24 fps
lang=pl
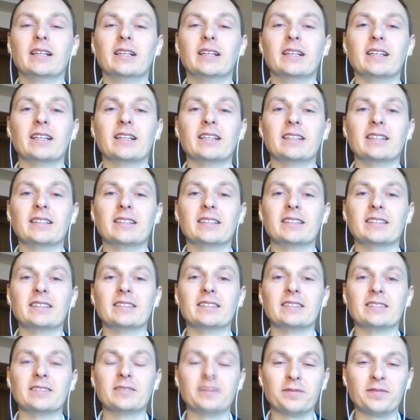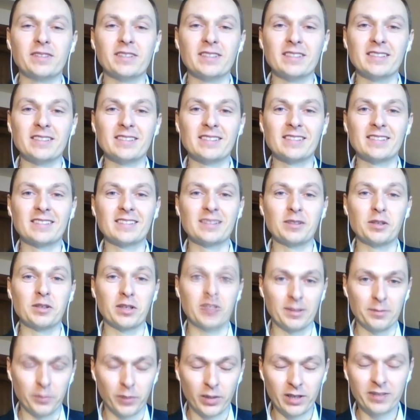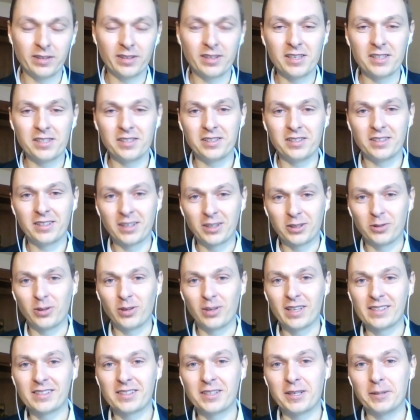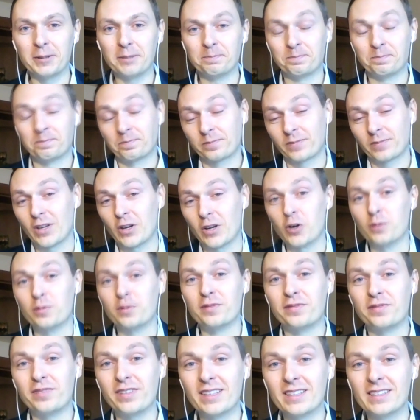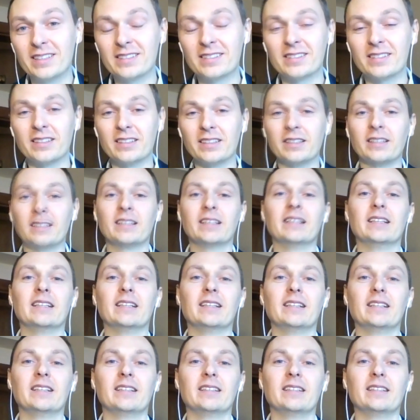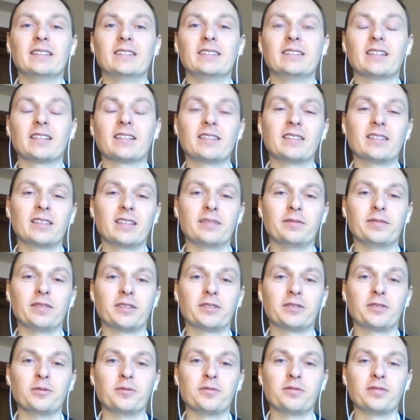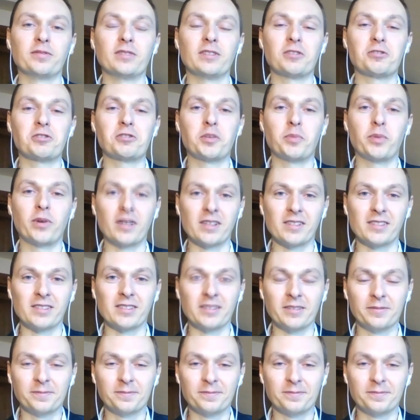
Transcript: e, więc brawa dla nich, gratulacje. Oby więcej takich efektów naszej pracy.